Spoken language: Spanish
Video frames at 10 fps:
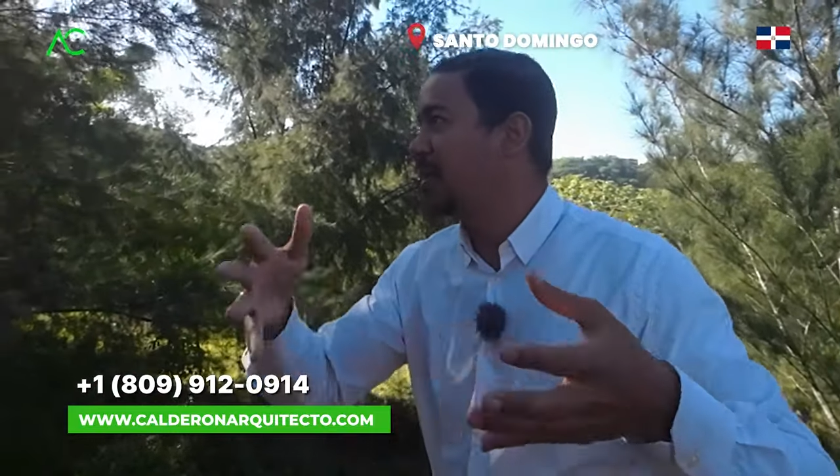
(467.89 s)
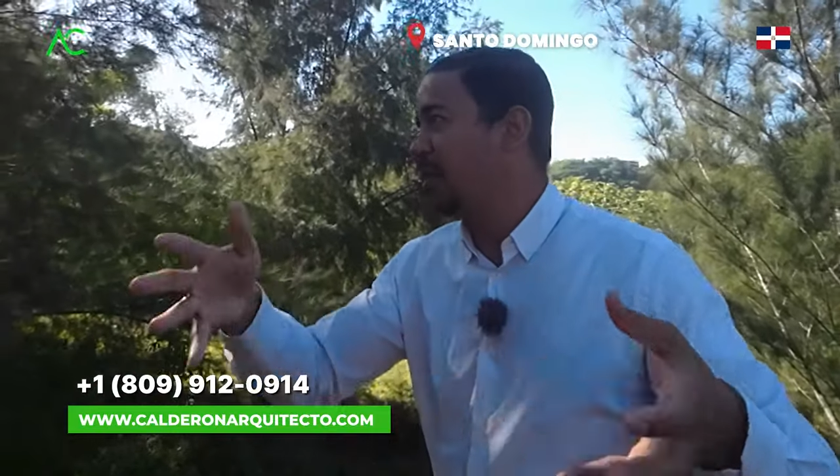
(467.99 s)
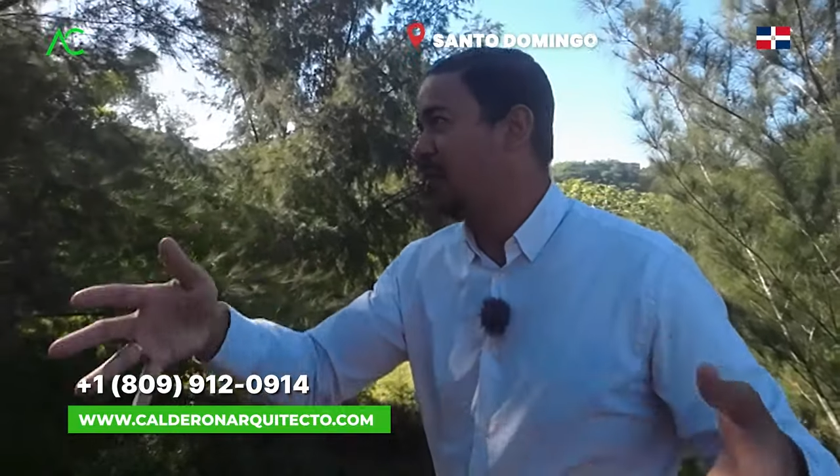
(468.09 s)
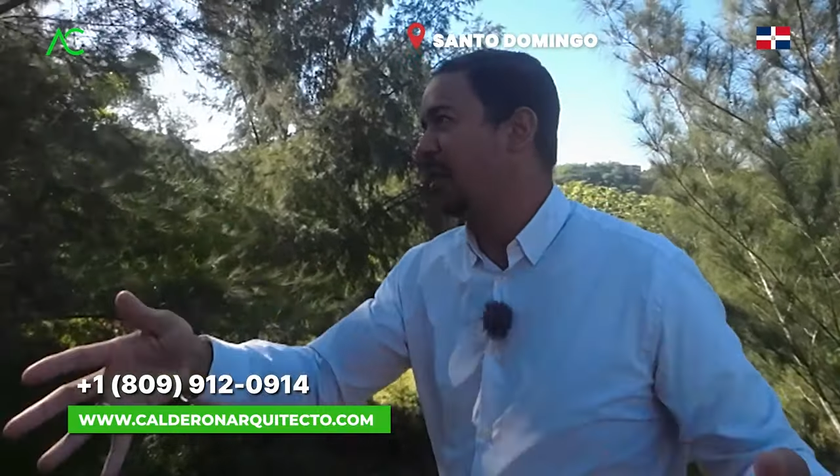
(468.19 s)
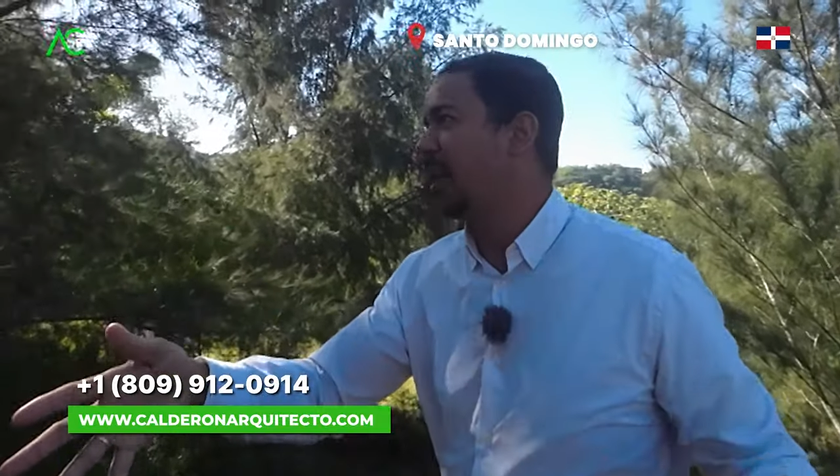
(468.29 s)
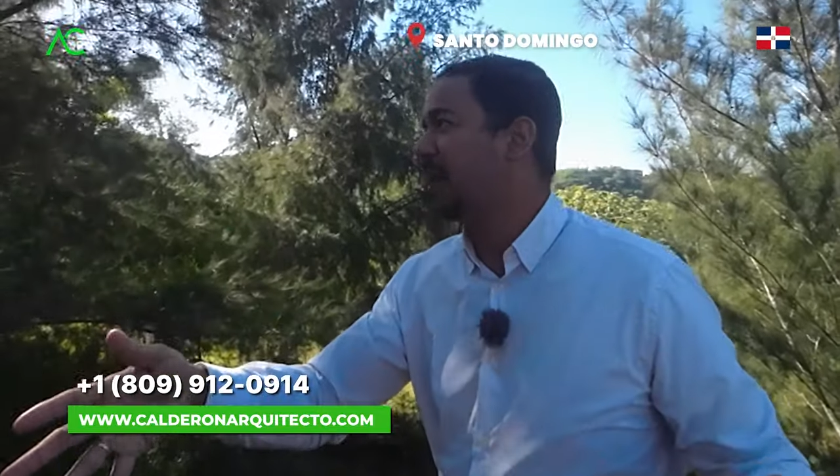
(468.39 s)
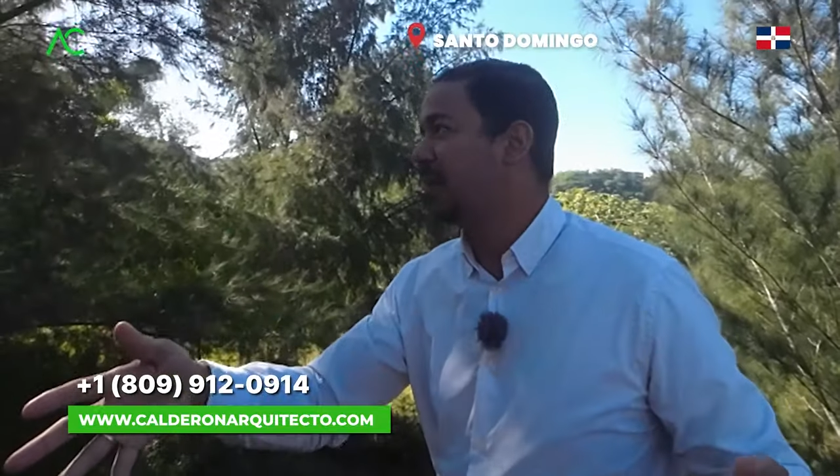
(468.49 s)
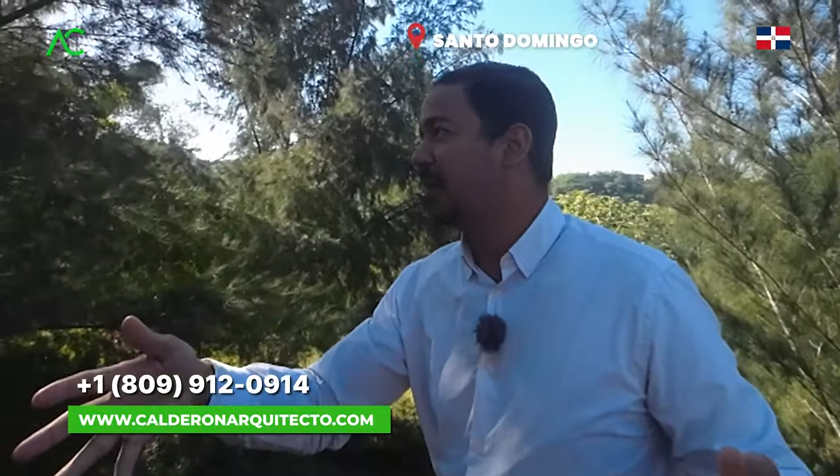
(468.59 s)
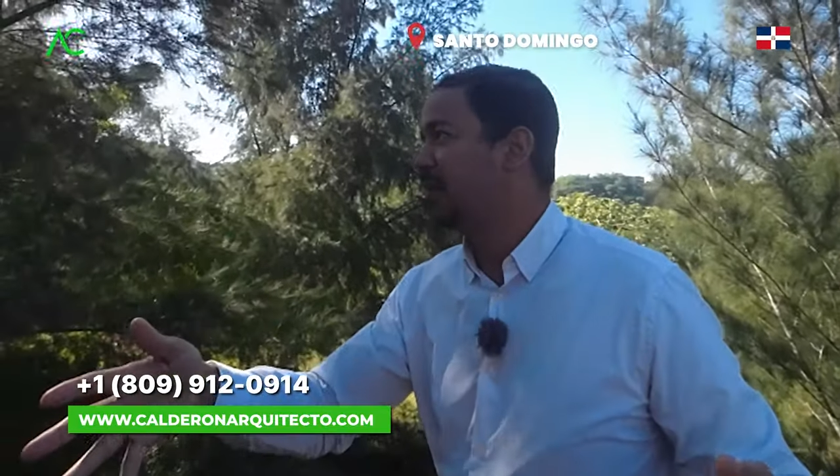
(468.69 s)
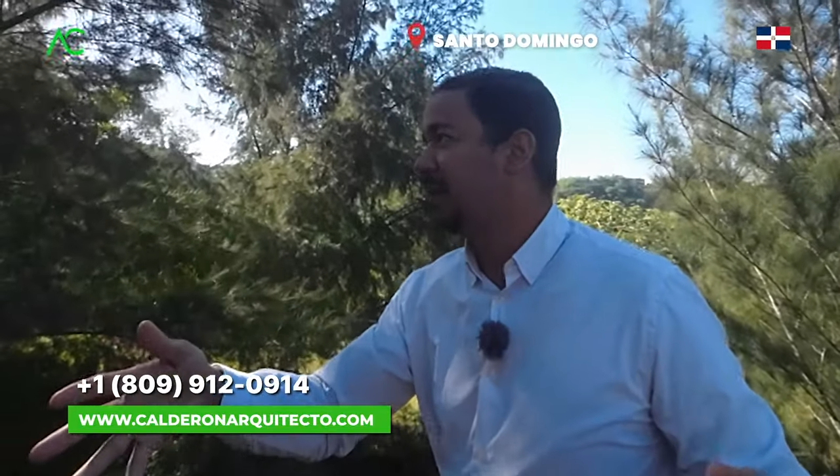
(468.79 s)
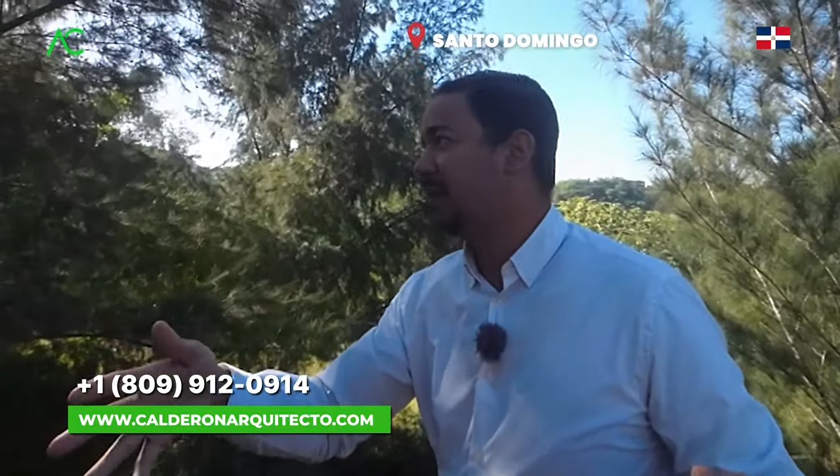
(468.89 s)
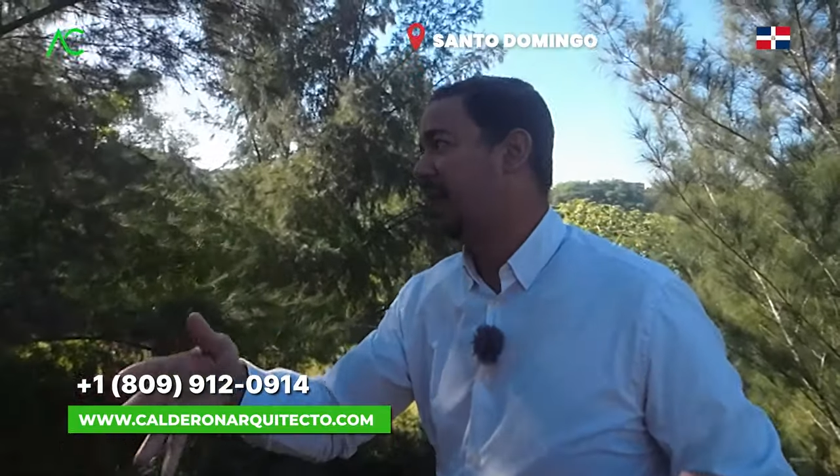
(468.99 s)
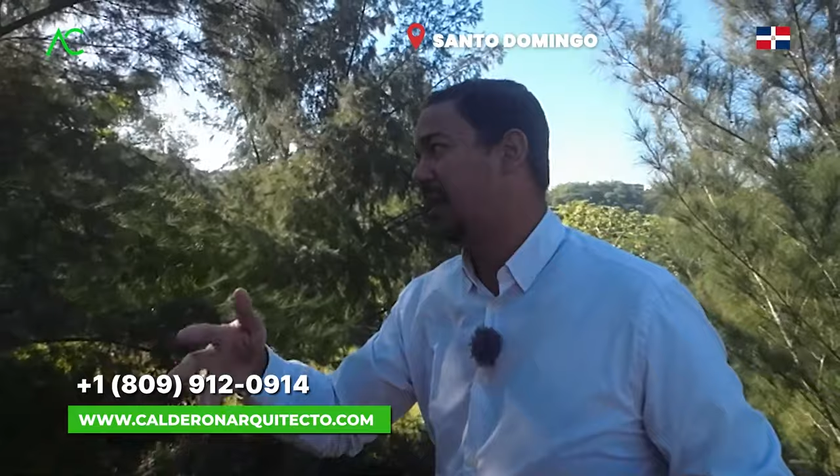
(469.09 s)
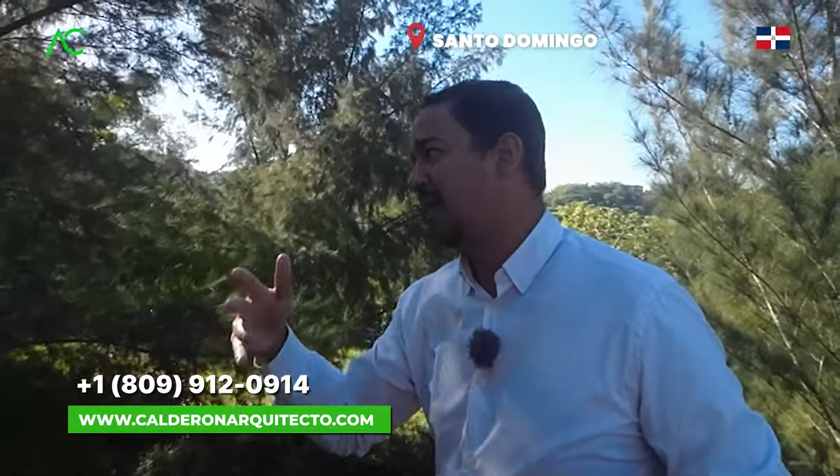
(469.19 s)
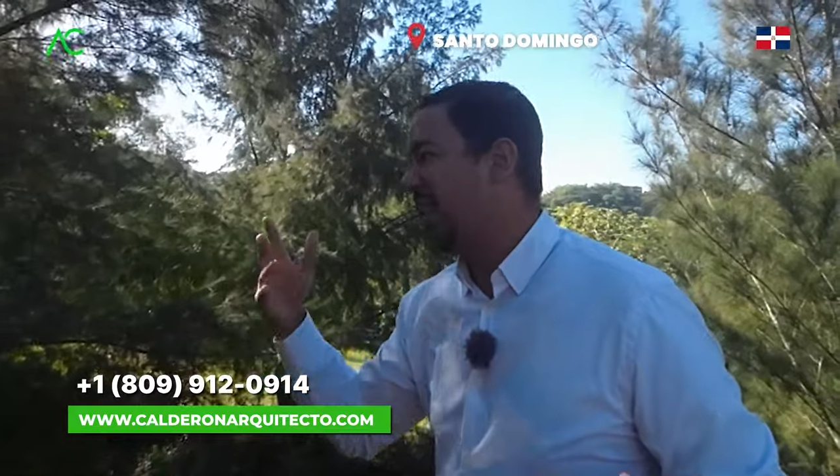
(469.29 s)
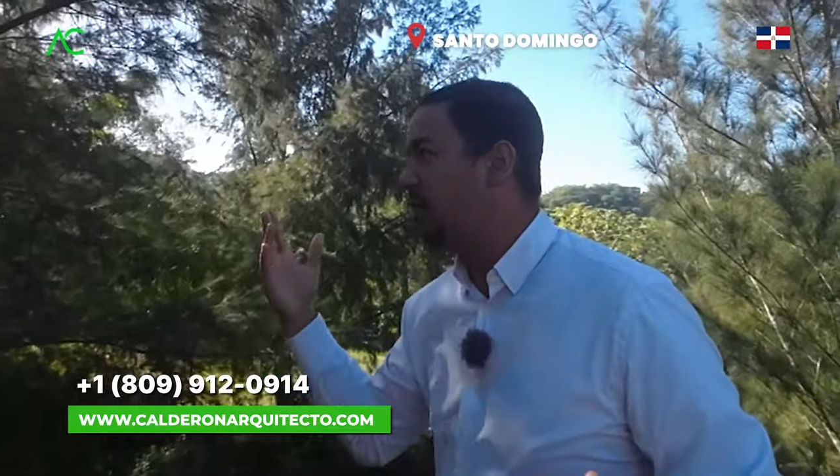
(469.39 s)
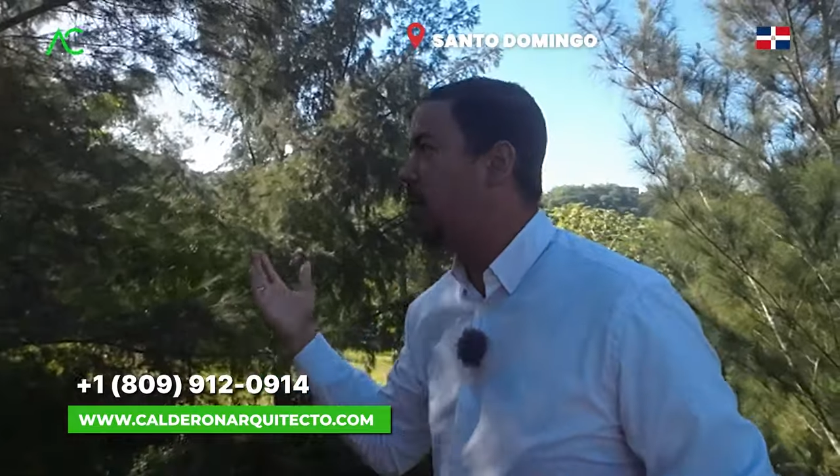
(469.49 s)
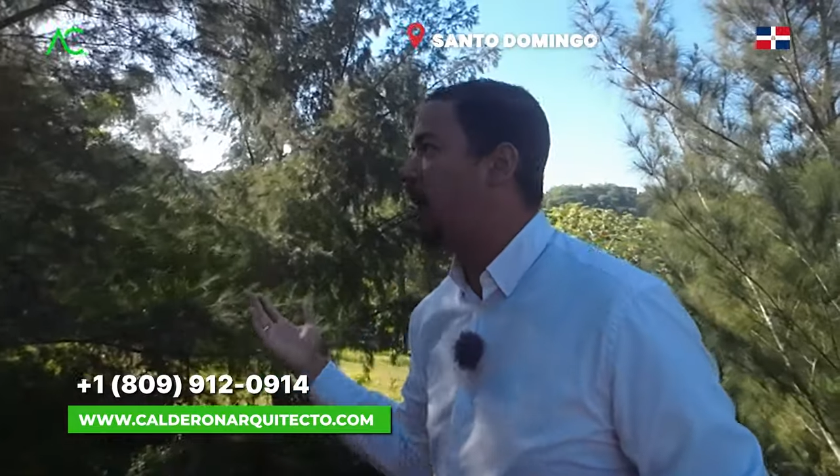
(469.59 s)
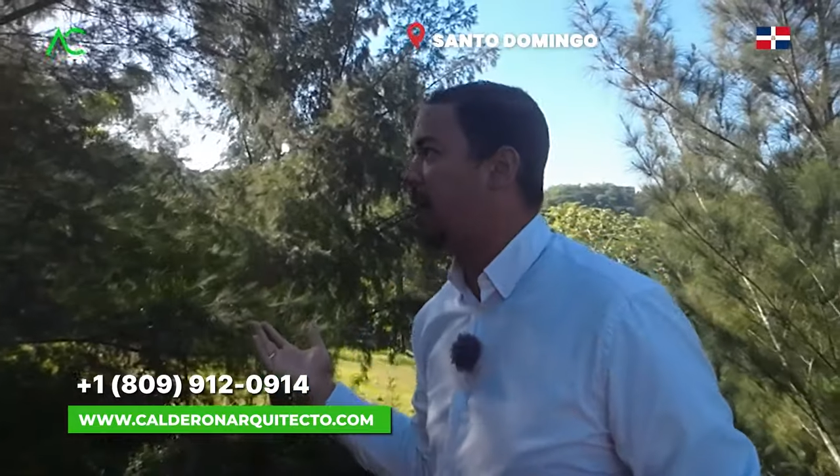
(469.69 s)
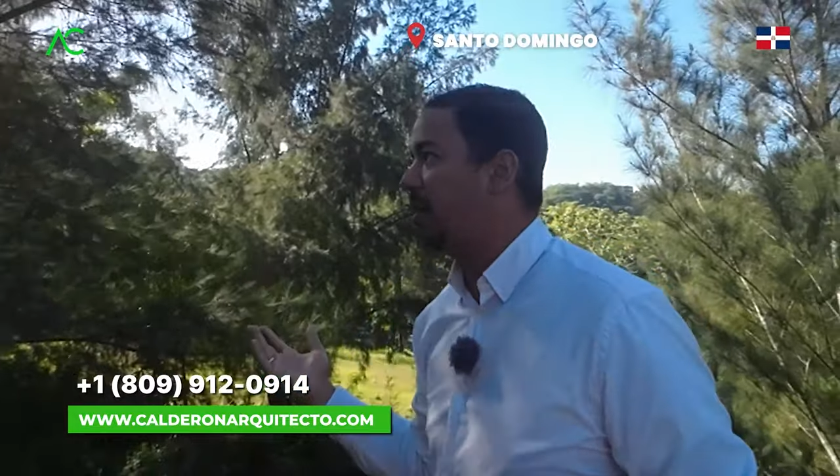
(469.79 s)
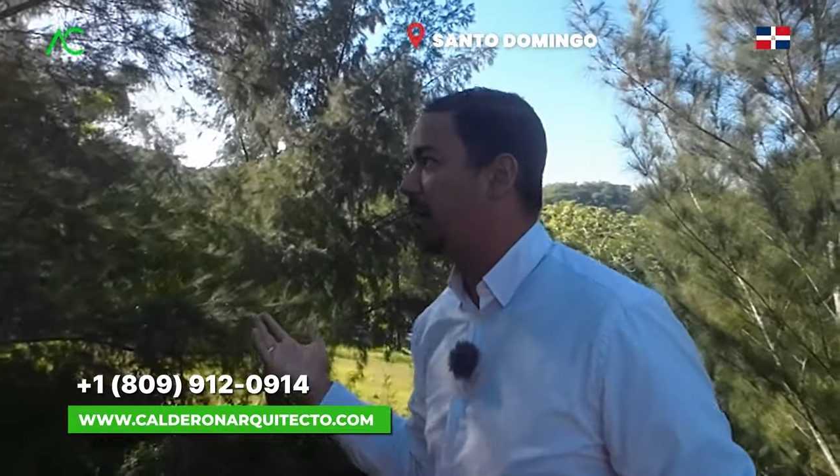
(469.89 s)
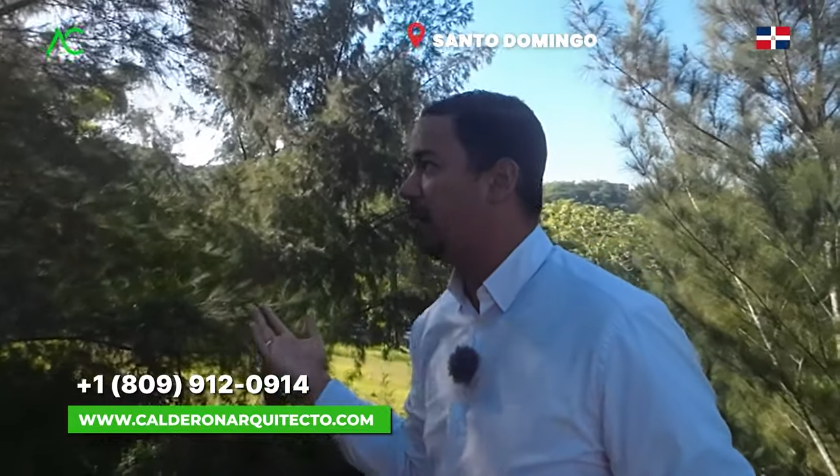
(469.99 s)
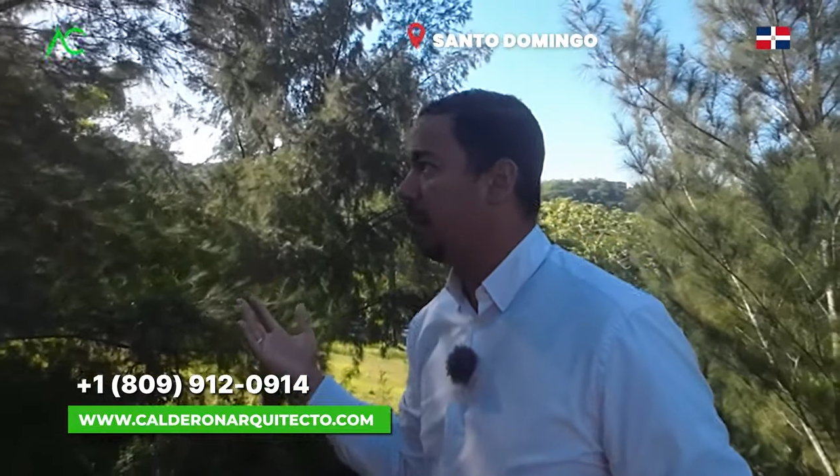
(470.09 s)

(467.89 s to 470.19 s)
en República Dominicana. Quizás se da en Dubái.